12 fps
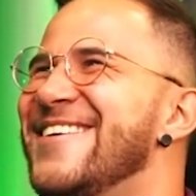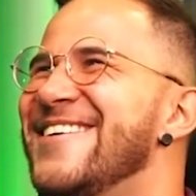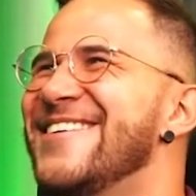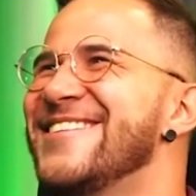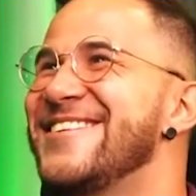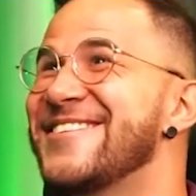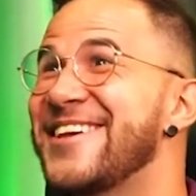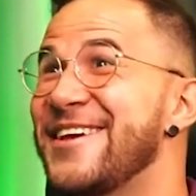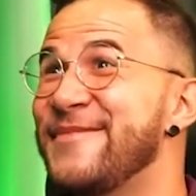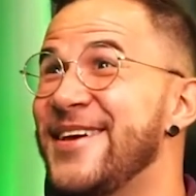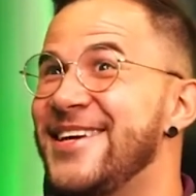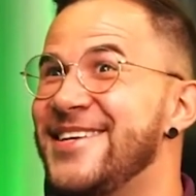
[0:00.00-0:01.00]
ontem eu
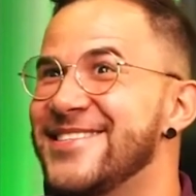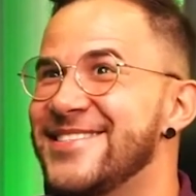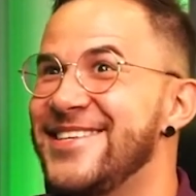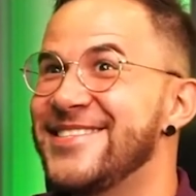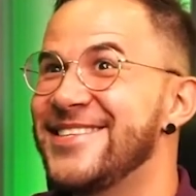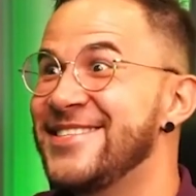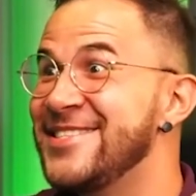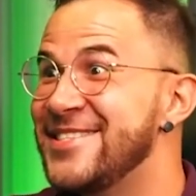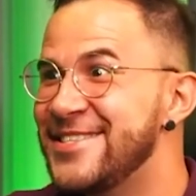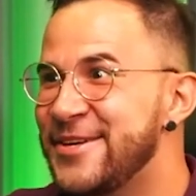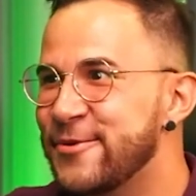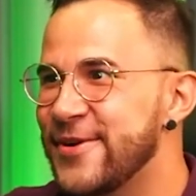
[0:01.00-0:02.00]
queimei
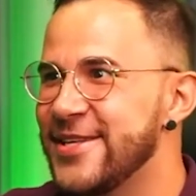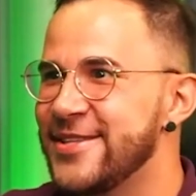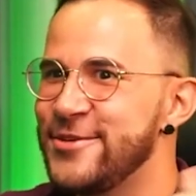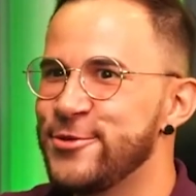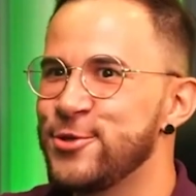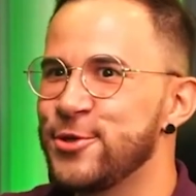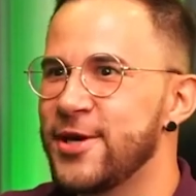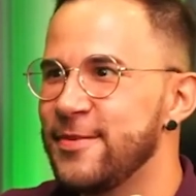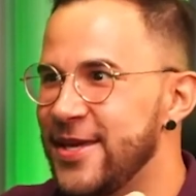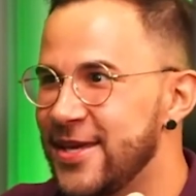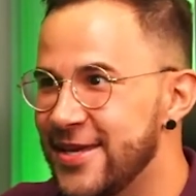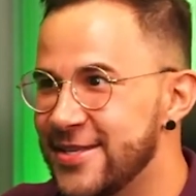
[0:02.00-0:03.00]
650 e hoje eu
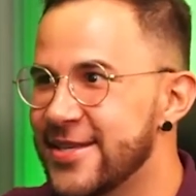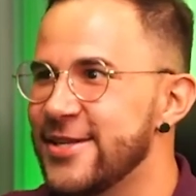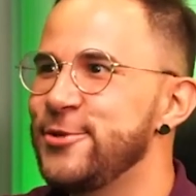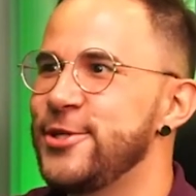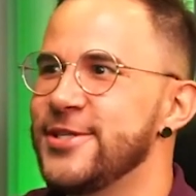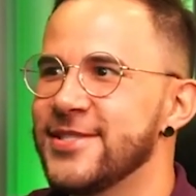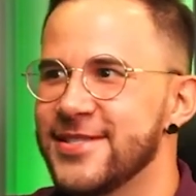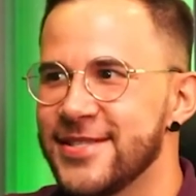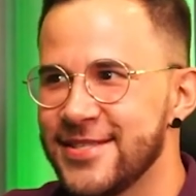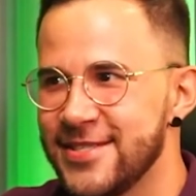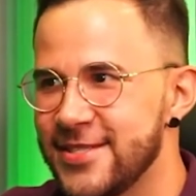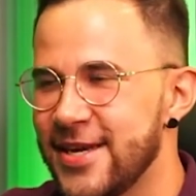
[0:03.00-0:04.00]
queimei 500 calorias
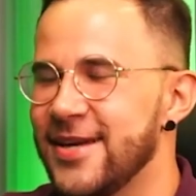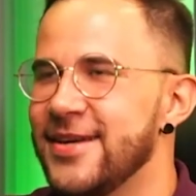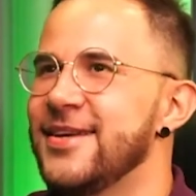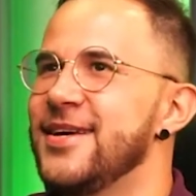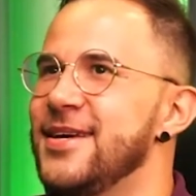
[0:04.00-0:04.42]
já.